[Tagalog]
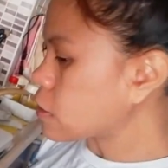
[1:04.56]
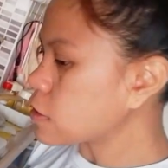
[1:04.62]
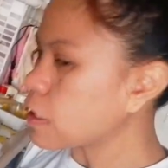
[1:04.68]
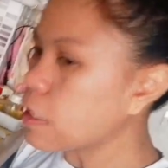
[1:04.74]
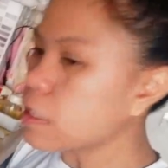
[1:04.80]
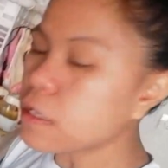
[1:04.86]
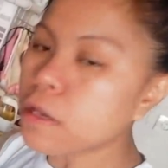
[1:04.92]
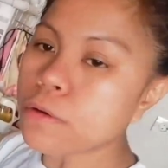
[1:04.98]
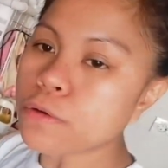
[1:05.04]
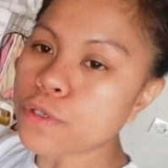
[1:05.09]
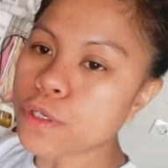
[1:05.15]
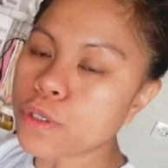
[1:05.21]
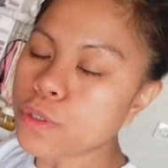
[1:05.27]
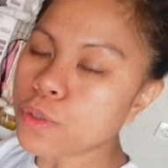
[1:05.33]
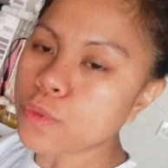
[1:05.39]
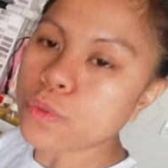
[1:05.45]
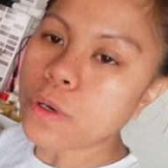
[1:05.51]
tapos lalagyan ko siya
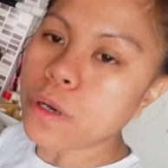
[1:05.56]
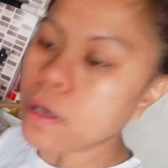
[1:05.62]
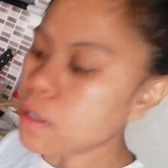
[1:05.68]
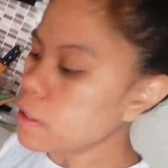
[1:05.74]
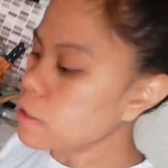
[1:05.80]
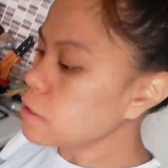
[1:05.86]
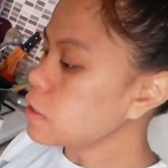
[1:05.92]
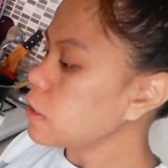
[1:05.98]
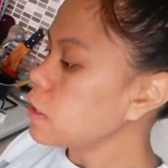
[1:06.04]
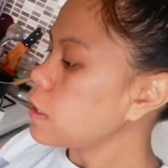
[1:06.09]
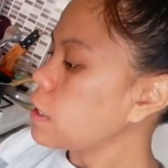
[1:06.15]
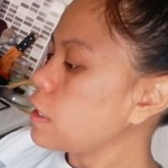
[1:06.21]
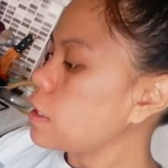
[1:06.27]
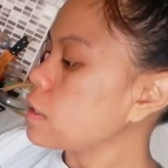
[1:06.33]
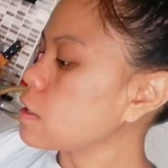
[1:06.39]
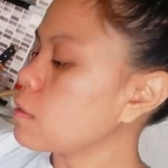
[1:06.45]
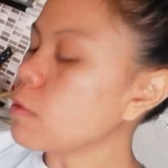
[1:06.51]
ng yogurt.
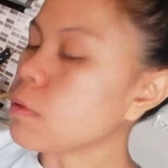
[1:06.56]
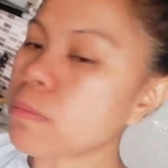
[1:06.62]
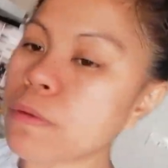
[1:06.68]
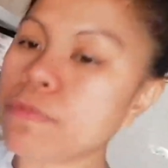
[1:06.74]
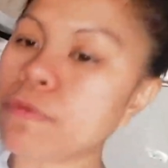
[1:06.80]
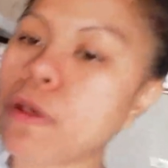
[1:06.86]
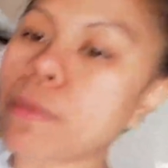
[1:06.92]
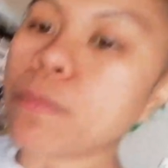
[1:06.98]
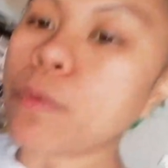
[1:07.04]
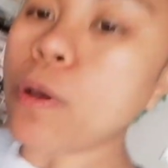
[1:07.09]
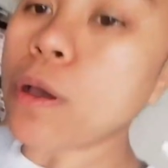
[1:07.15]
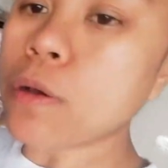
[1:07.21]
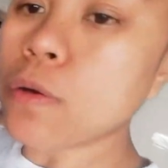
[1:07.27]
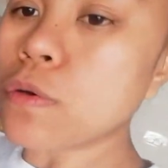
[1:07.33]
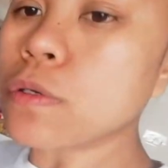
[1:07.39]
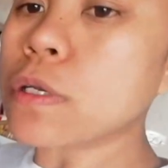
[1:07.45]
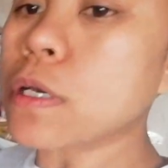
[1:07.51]
And then, magpa-fry po
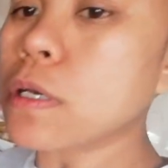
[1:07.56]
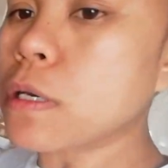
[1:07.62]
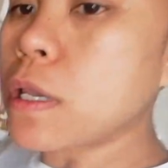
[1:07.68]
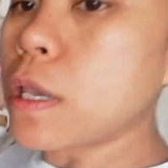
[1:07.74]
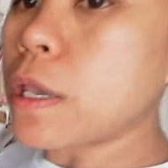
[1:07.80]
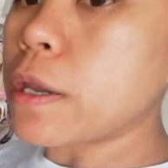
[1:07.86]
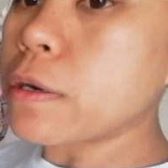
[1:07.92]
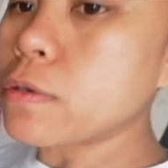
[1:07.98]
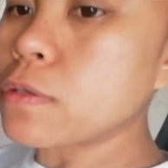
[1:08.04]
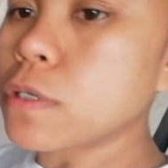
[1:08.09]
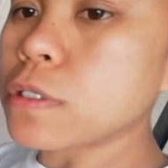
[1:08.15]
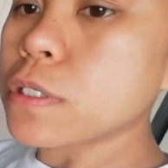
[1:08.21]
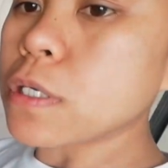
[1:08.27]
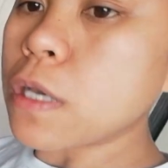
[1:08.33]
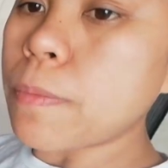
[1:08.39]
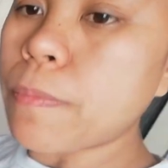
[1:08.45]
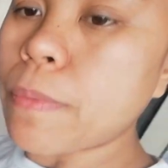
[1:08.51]
ako ng carrots at
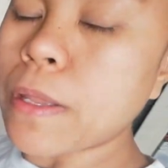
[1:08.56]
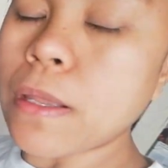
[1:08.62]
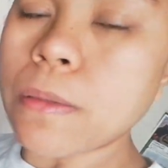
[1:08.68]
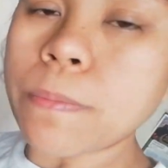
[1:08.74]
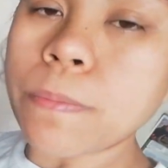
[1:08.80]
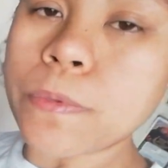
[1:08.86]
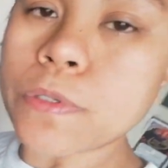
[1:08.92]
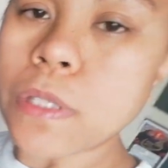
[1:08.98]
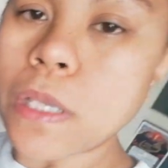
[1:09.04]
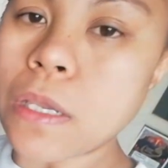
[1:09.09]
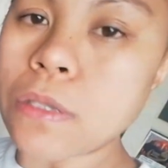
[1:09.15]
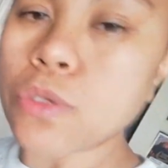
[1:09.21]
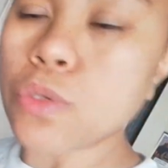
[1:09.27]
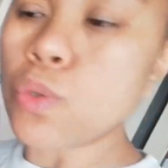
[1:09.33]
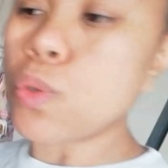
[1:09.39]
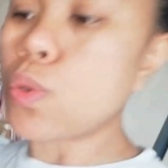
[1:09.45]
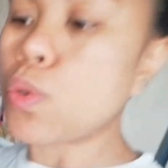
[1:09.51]
saka
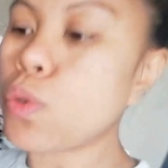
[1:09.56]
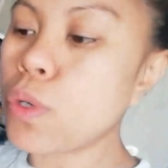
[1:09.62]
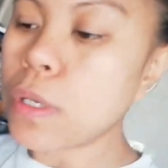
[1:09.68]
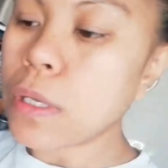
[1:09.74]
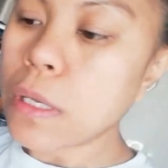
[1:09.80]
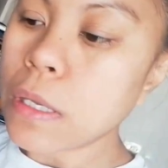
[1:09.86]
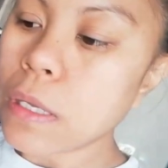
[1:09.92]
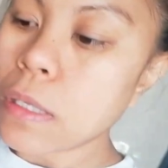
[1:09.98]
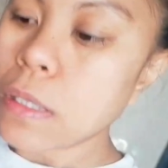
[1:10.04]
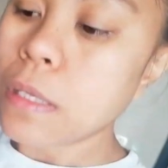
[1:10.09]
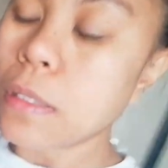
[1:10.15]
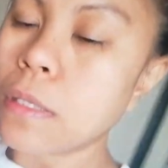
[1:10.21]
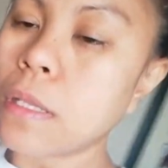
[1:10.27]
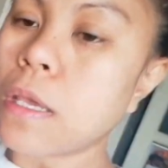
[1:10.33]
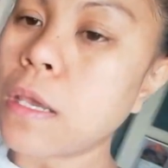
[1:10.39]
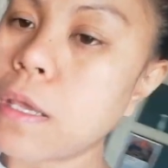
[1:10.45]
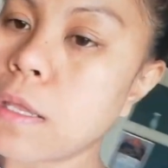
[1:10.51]
potato.
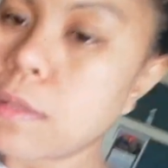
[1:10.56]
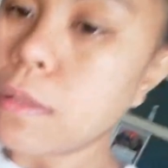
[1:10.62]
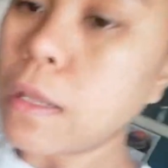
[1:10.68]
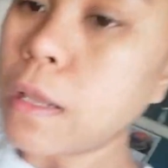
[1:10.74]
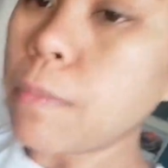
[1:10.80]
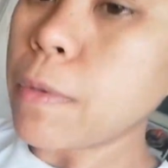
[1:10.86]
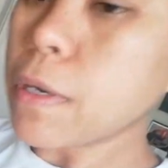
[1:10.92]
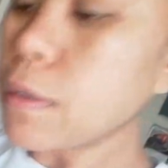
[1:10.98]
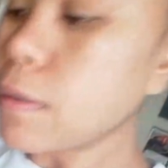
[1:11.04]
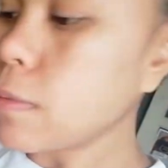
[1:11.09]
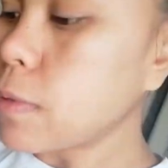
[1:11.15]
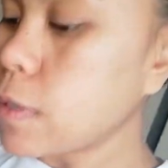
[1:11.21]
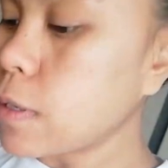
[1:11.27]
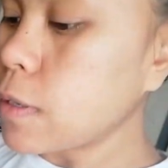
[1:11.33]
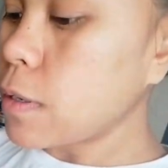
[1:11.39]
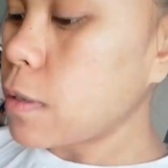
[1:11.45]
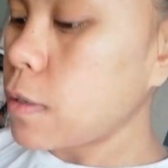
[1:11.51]
And then, mag,
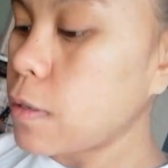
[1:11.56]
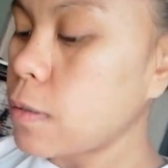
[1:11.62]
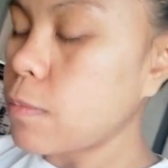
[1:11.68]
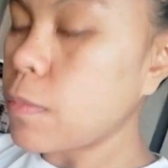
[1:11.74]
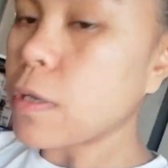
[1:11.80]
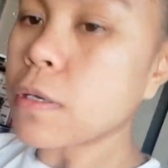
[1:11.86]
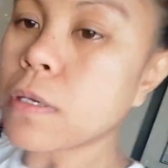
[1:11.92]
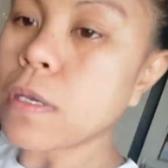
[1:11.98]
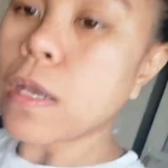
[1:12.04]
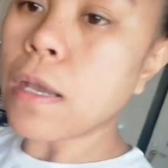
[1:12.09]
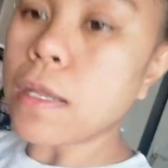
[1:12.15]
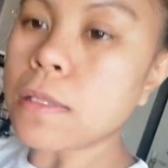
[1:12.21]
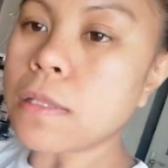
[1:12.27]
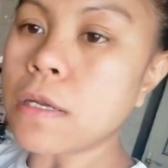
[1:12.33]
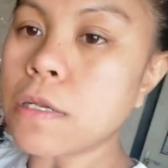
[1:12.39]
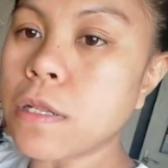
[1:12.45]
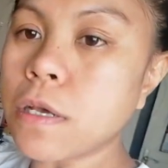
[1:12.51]
uh,
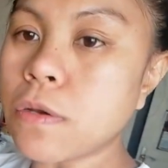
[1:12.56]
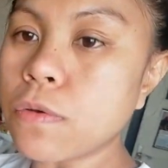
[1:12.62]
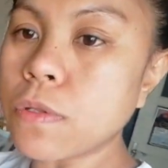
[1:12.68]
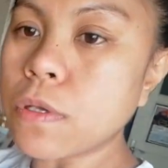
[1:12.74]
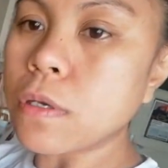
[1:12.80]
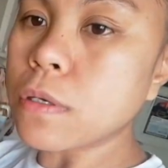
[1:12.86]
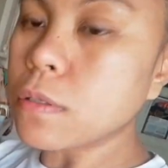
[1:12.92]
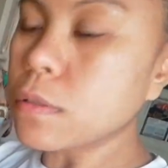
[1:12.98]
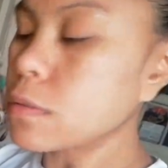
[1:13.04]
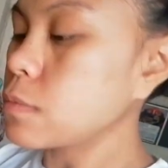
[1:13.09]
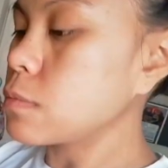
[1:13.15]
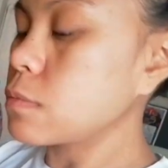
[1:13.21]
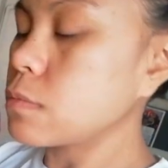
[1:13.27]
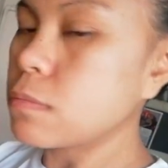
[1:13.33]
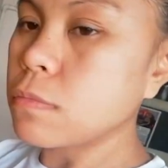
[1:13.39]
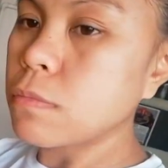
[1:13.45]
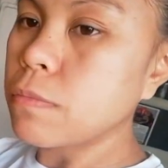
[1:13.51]
magkakat na rin ako ng
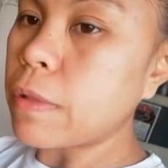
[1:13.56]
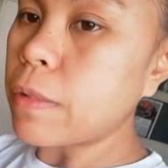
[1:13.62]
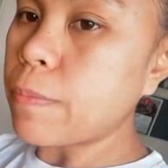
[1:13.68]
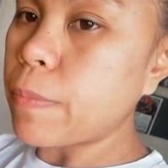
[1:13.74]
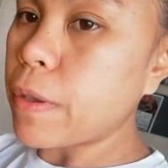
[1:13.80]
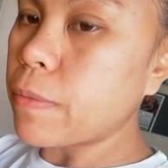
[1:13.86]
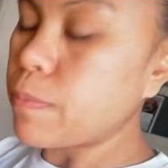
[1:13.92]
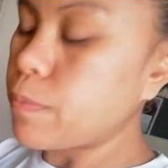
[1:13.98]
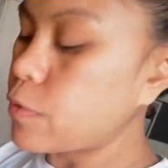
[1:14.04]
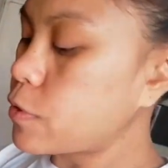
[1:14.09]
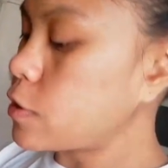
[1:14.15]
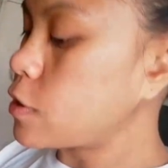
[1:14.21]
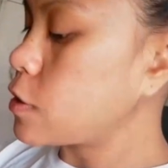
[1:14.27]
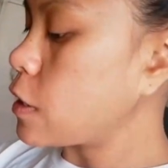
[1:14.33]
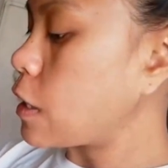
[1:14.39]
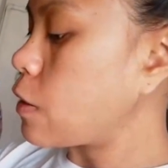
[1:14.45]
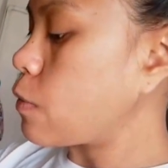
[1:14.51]
daw
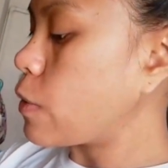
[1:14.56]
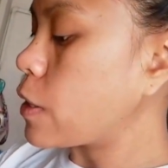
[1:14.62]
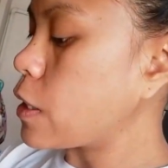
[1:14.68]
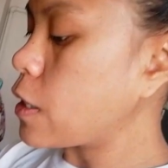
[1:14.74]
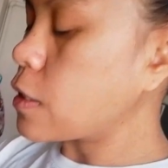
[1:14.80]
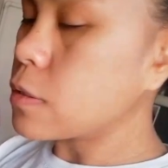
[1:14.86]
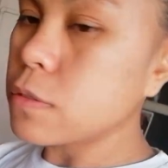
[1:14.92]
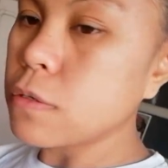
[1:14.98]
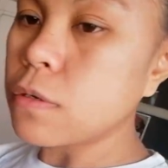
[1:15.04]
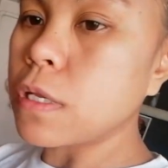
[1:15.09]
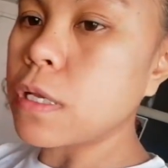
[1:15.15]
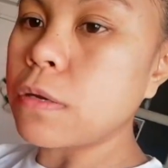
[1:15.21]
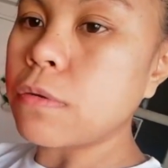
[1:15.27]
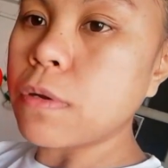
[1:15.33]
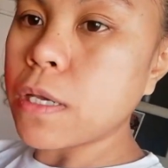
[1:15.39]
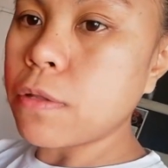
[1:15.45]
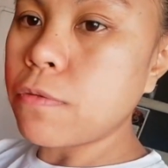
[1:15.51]
paper. Dalawa yan,
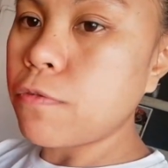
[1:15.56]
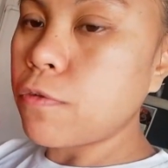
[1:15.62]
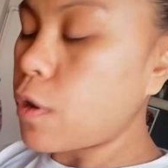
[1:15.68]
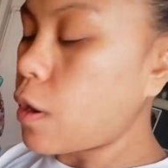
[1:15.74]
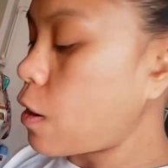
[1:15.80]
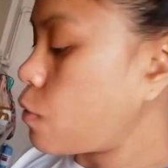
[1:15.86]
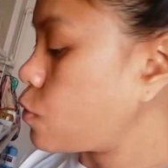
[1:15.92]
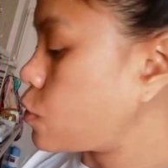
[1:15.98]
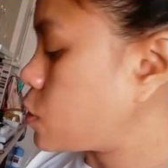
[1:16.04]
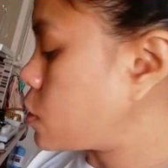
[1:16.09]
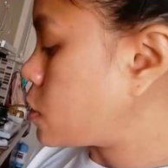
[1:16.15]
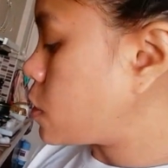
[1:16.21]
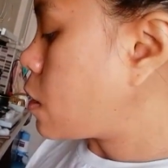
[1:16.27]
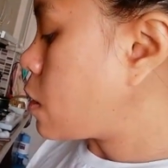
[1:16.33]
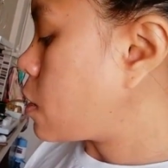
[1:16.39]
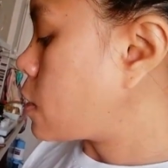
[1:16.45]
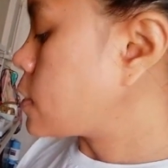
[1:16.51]
color red for our
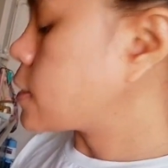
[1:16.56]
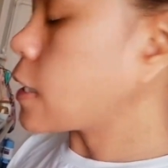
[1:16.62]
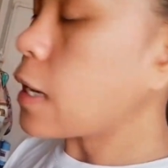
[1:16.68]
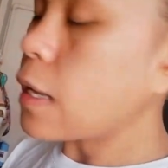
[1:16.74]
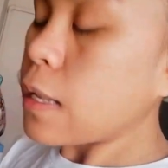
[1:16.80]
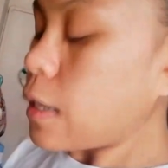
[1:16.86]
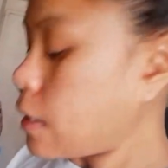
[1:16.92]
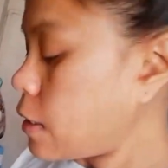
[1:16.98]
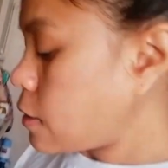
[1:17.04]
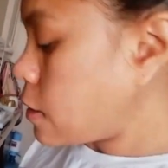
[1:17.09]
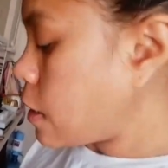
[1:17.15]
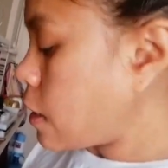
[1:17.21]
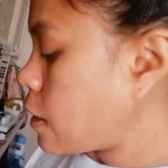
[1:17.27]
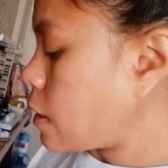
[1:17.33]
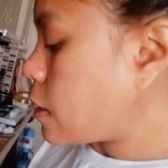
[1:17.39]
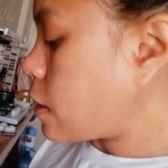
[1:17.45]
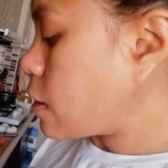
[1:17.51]
uh, salad.
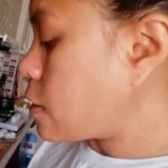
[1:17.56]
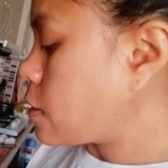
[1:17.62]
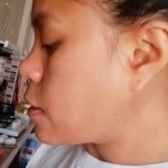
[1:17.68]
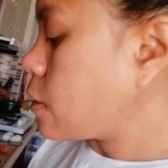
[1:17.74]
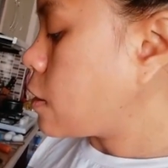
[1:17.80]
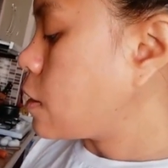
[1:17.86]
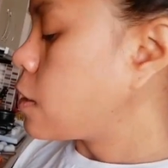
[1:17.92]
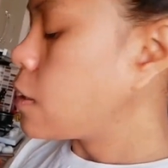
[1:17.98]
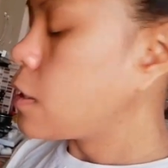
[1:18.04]
And,